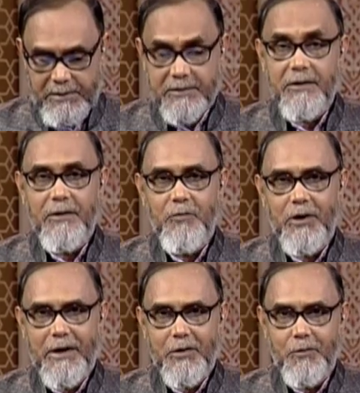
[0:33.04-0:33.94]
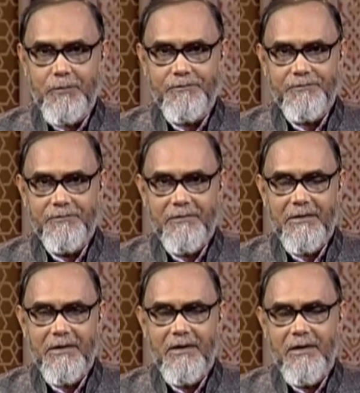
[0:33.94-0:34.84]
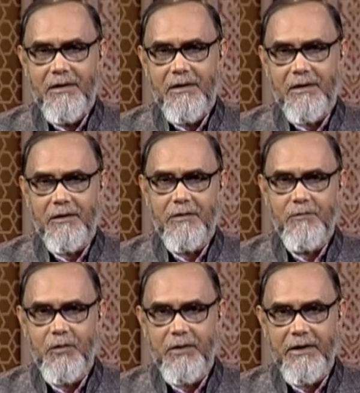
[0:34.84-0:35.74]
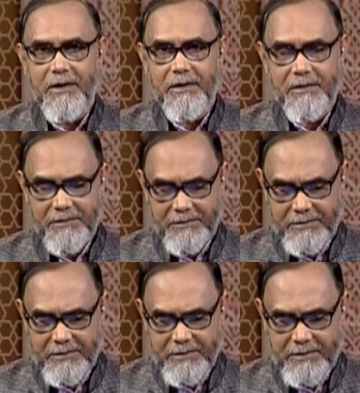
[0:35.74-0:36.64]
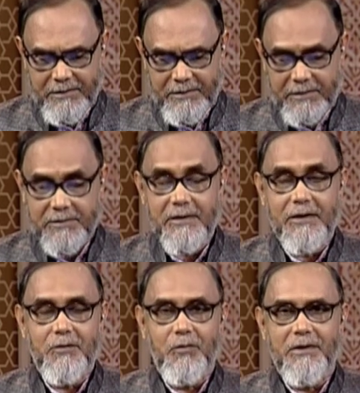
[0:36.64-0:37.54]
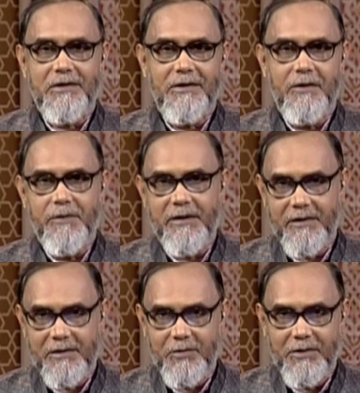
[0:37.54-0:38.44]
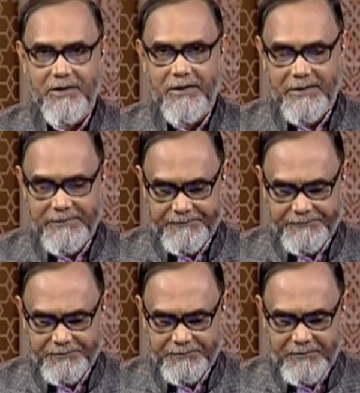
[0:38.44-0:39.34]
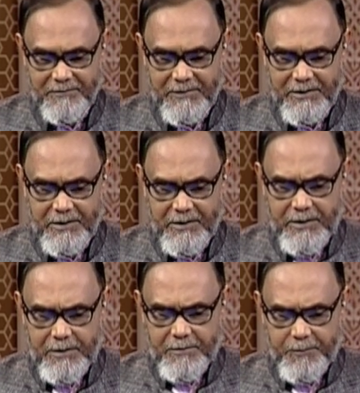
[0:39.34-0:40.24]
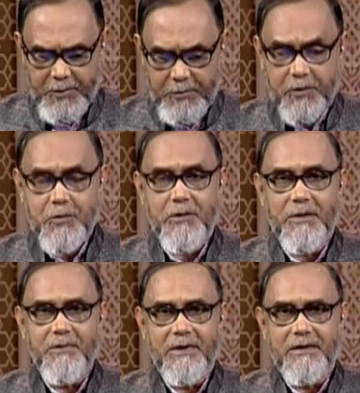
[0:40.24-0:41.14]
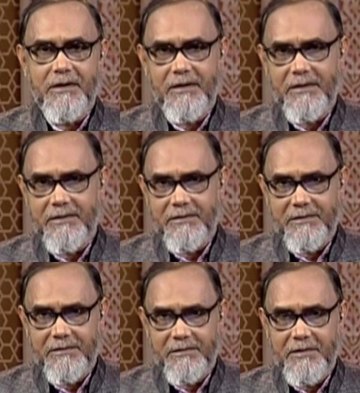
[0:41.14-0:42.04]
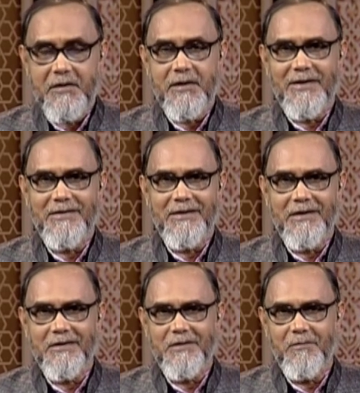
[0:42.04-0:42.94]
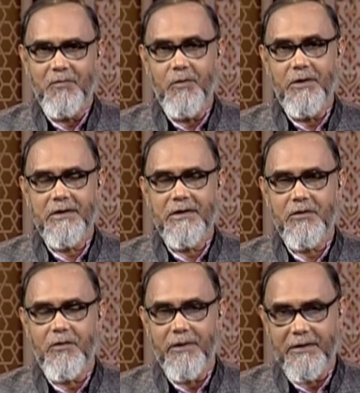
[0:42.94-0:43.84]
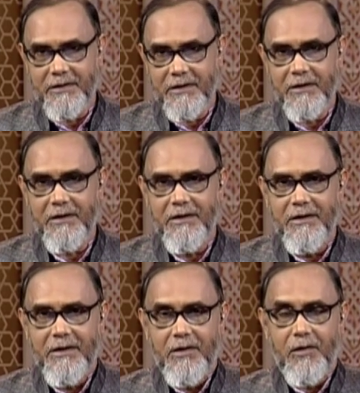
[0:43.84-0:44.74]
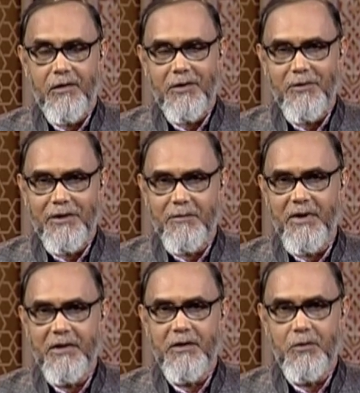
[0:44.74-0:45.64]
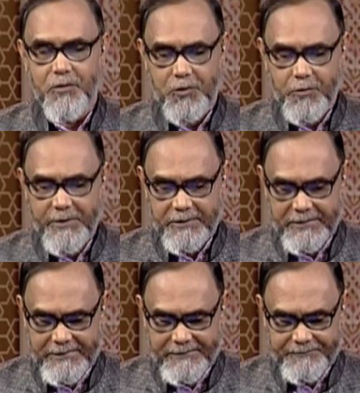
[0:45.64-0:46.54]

আসসালামু আলাইকুম আলহামদুলিল্লাহ আসসালাতু আসসালাম আলা রসুলিল্লাহ প্রিয় দর্শক আপনারা যারা দেশে আছেন আছেন প্রবাসে সবাইকে জানাই অনেক অনেক প্রীতি ও শুভেচ্ছা